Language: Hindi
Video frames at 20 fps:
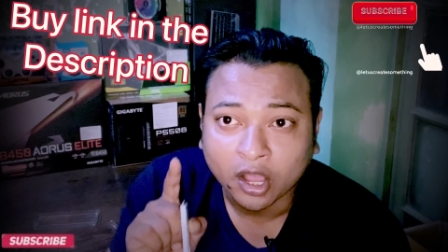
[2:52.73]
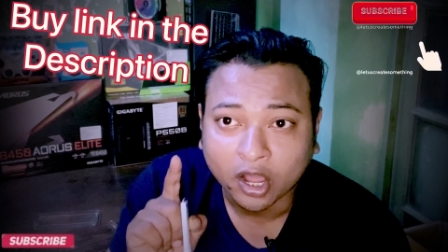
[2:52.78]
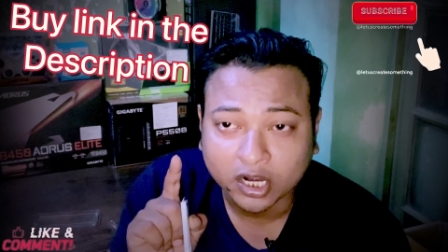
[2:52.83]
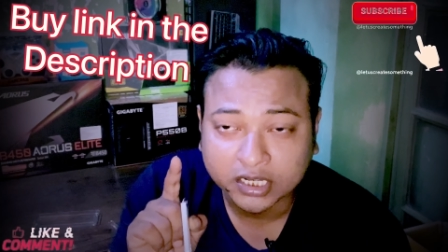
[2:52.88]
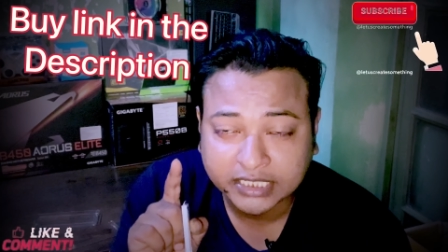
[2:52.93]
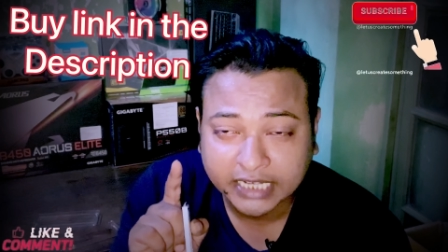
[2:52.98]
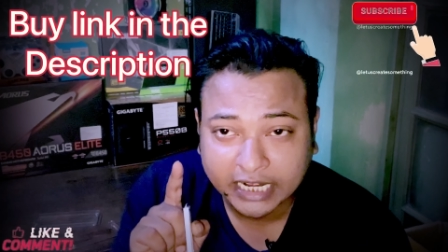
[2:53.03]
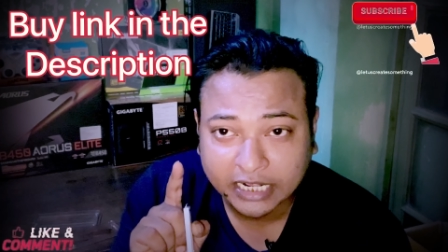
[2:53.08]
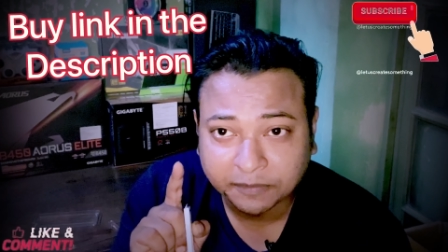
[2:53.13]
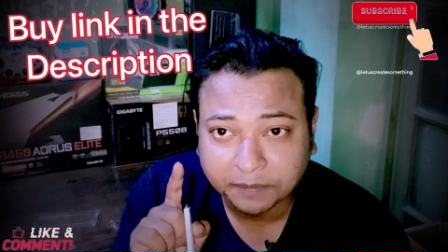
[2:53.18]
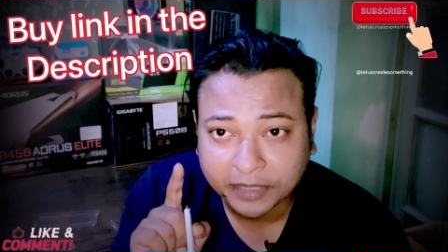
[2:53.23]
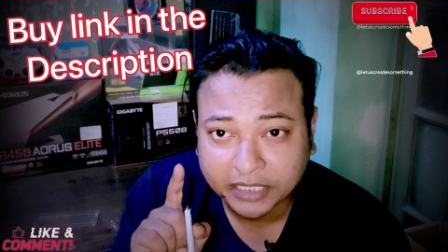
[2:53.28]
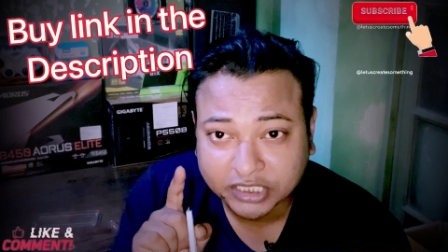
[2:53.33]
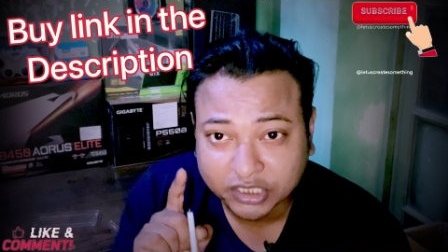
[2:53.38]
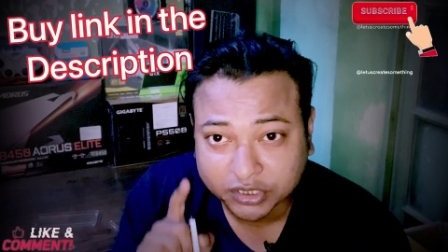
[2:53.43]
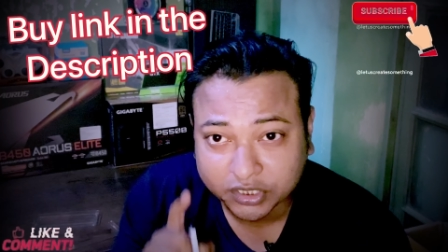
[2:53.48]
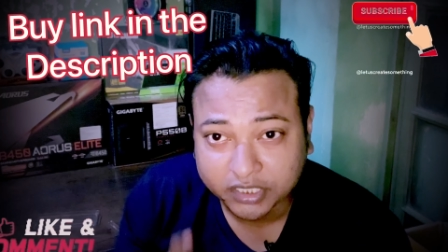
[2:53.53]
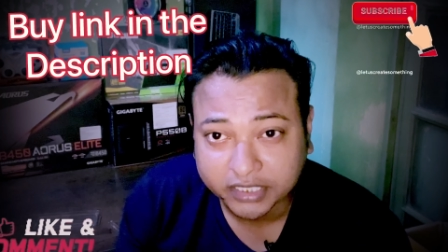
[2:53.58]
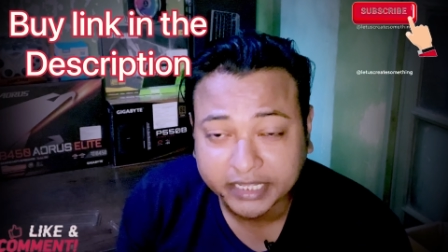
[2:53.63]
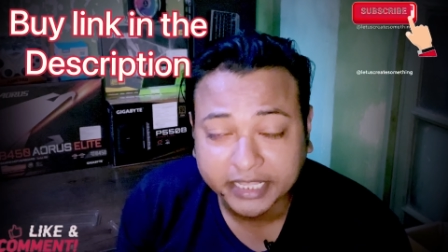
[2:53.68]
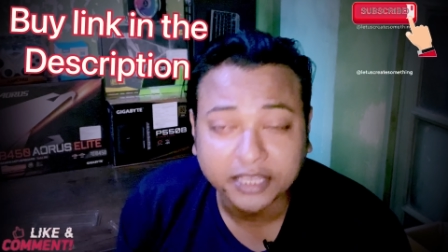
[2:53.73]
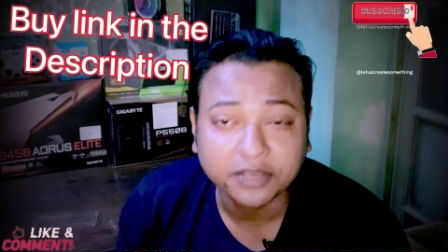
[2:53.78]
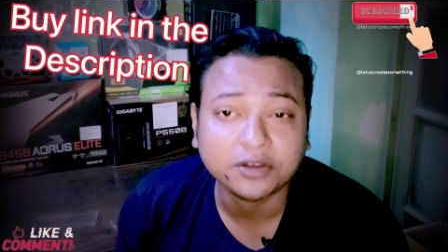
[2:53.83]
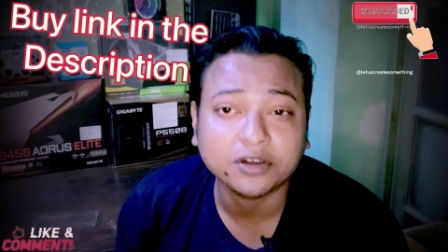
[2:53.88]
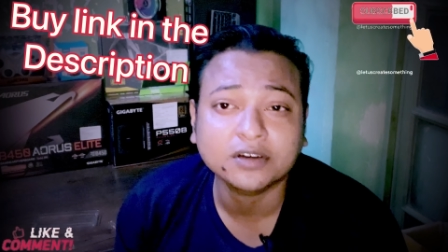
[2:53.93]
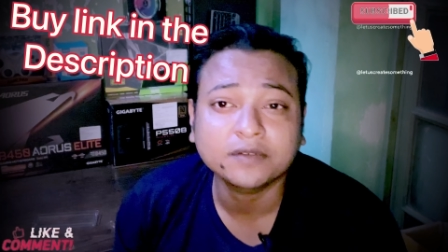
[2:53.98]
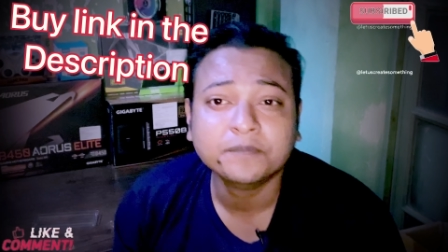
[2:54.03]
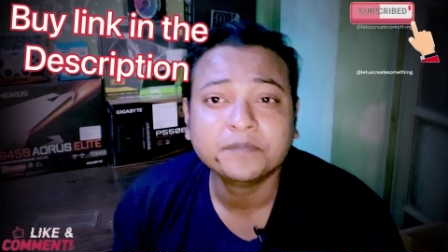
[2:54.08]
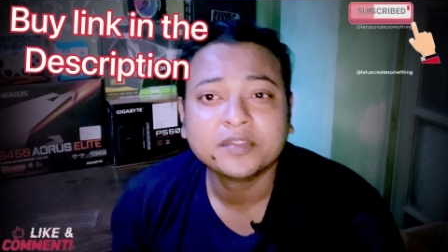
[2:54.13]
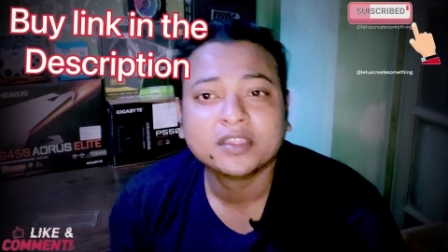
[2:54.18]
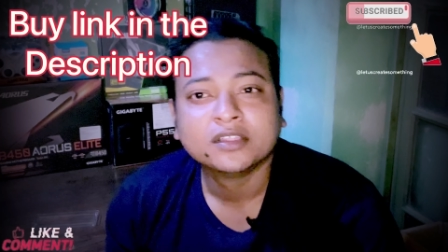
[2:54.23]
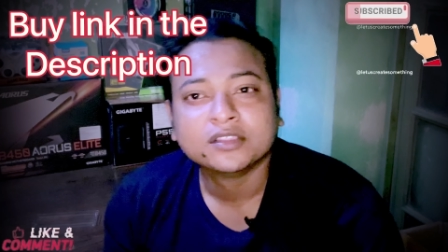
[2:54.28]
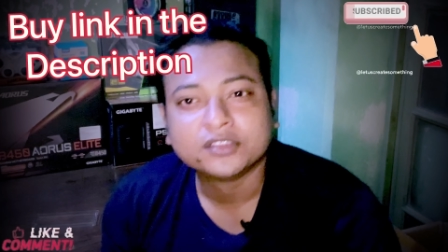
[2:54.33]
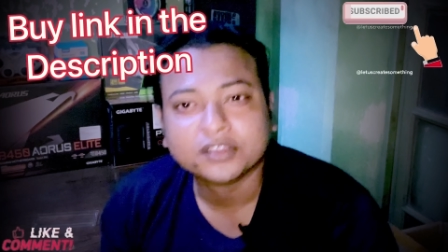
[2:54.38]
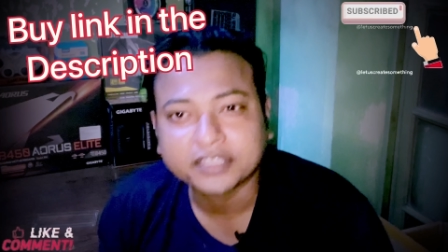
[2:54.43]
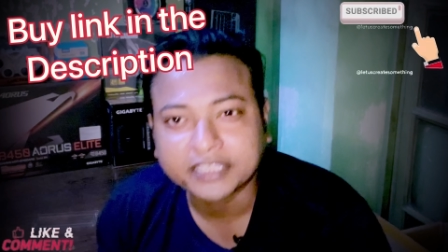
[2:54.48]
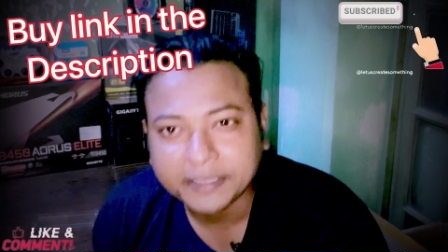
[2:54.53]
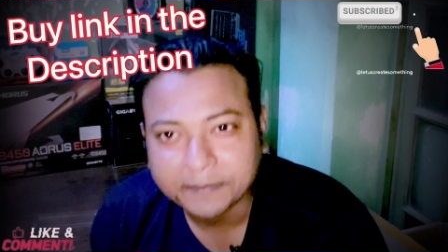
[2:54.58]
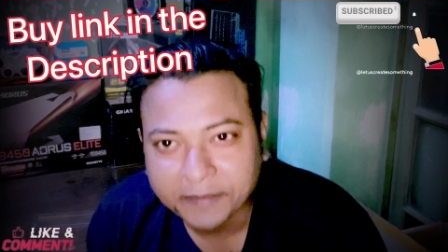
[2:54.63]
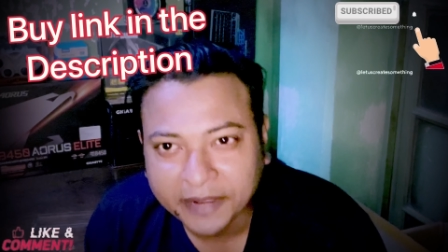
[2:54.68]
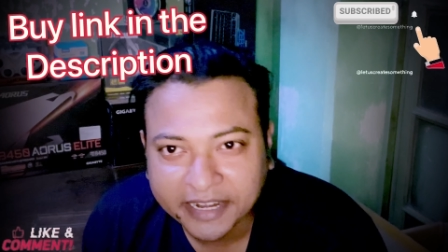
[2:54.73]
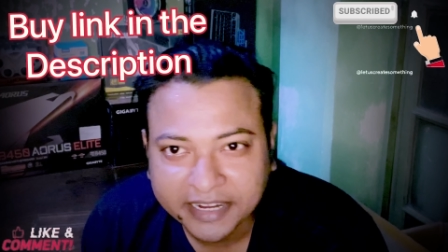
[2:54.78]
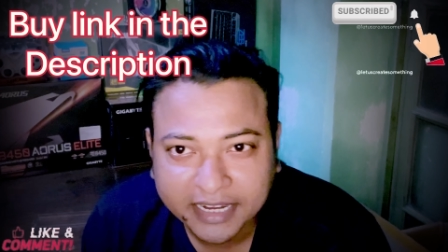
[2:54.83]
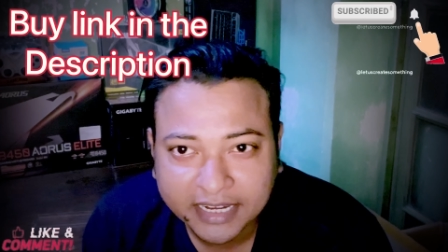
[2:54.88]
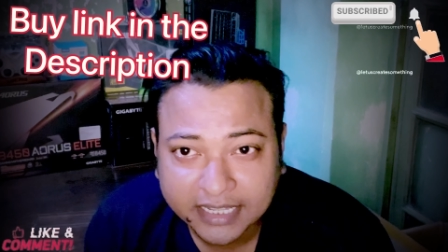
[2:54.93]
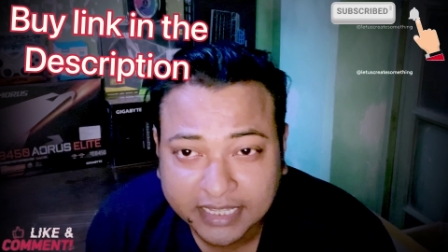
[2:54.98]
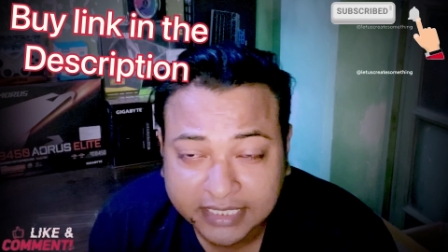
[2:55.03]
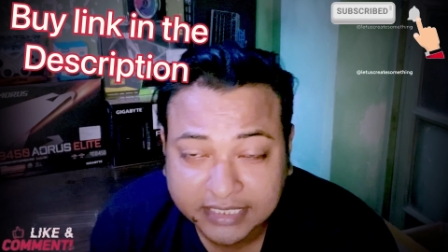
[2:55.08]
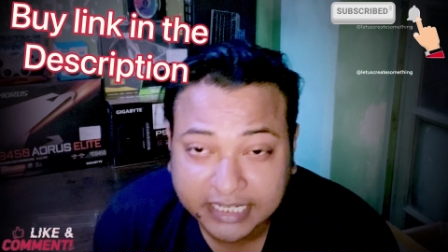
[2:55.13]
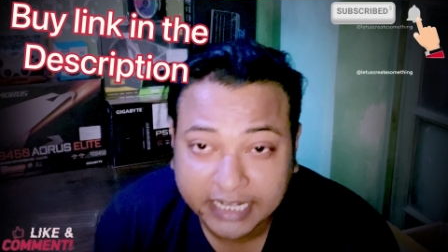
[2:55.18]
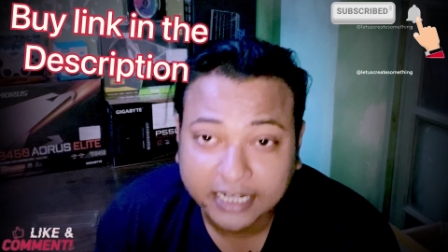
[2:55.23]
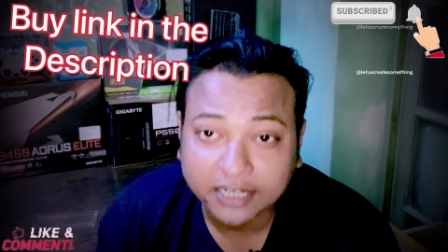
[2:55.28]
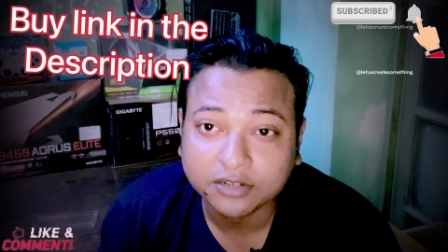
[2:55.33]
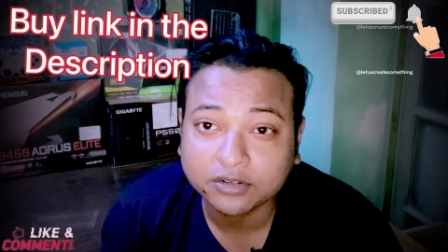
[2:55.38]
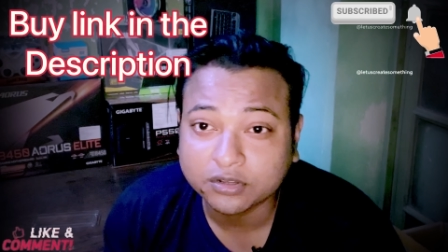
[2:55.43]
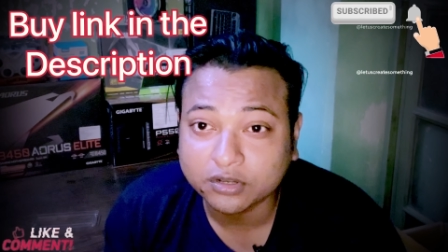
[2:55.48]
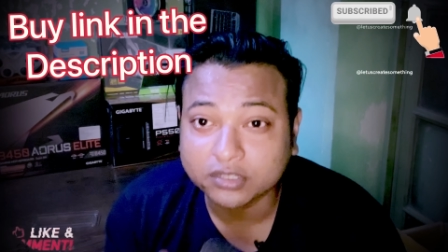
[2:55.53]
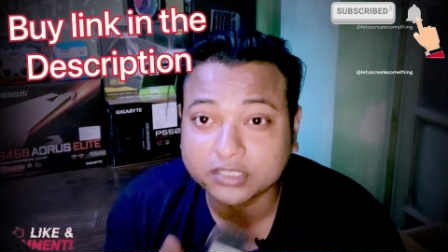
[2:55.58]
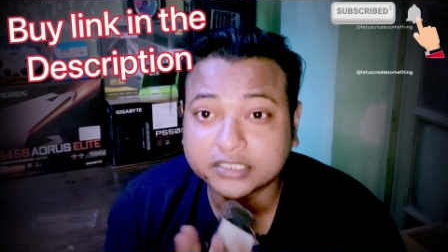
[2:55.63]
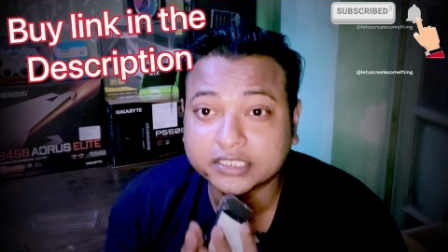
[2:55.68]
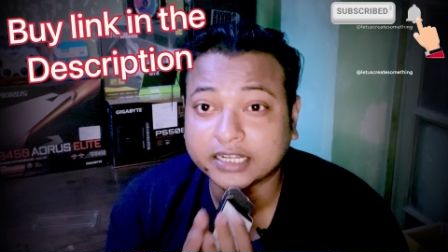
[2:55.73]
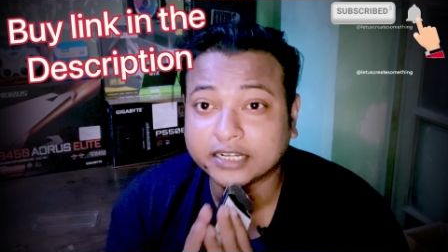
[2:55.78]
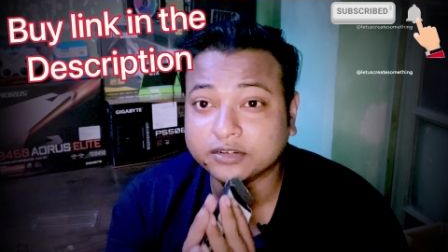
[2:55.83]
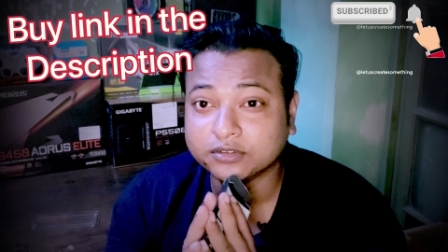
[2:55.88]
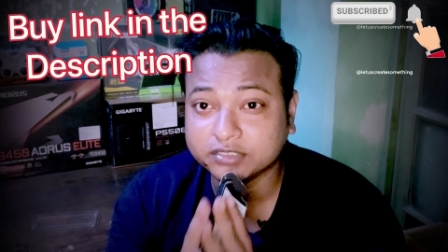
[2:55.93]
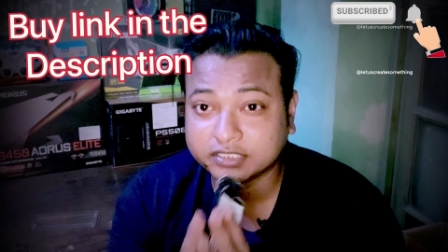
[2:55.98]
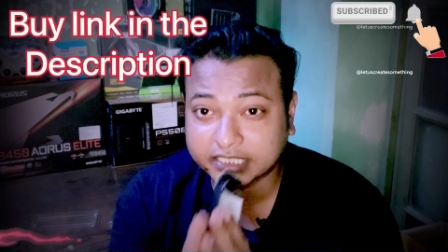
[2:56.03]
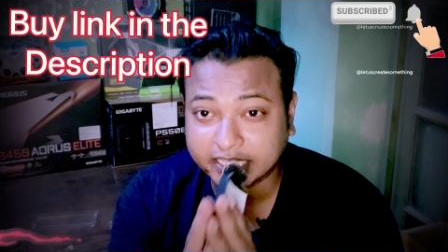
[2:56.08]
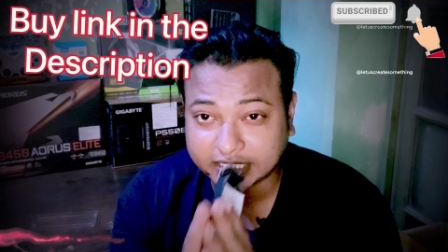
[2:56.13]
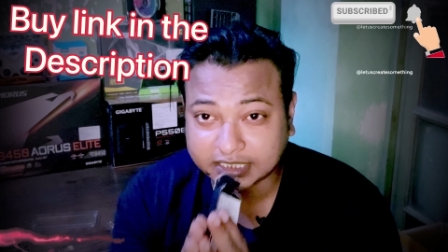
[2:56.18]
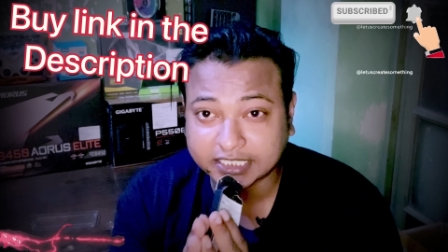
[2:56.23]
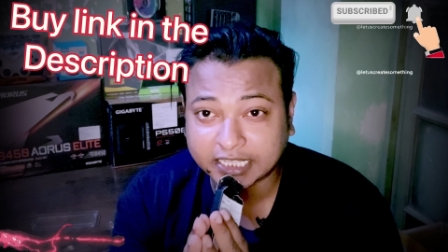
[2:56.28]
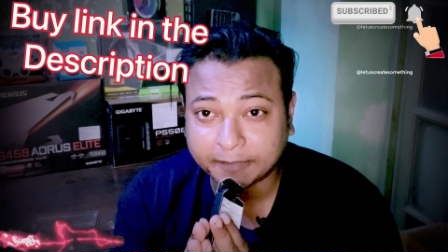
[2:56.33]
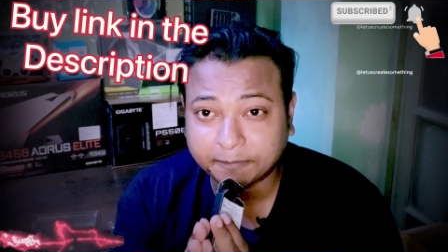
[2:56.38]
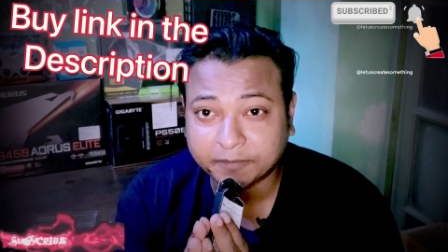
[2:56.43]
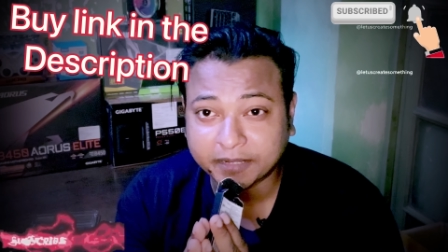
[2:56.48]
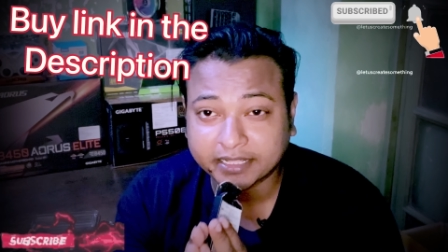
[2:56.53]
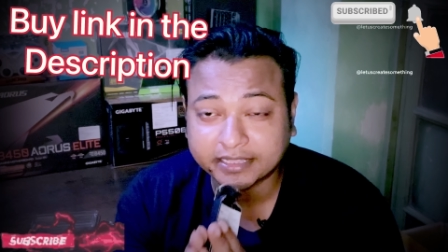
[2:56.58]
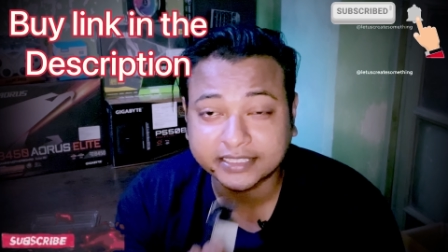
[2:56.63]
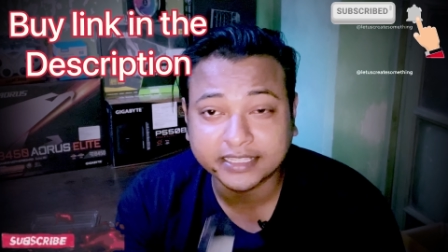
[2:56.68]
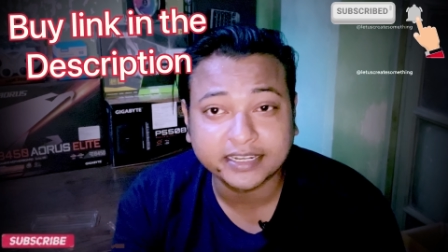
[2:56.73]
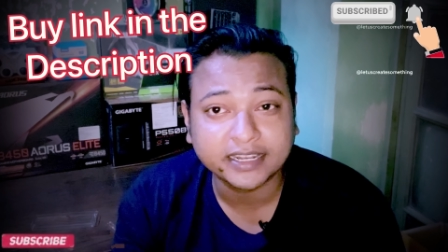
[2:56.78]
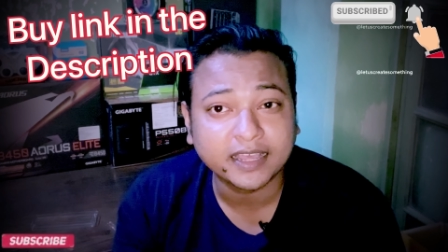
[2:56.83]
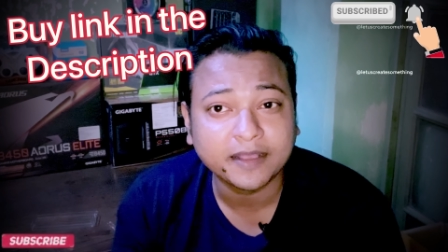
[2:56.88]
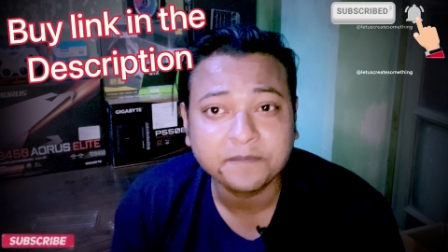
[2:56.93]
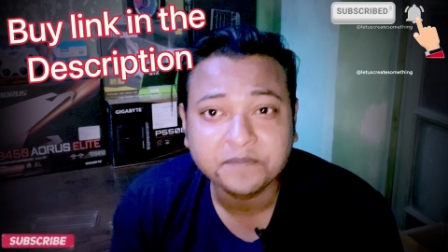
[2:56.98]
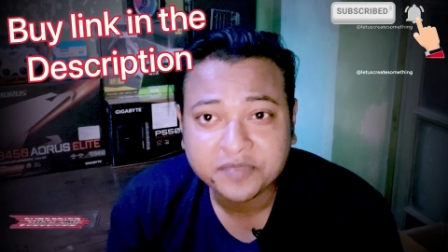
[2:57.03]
और चैनल पर जो जो नए हो तो कृपया करके चैनल को जरूर सब्सक्राइब कर देना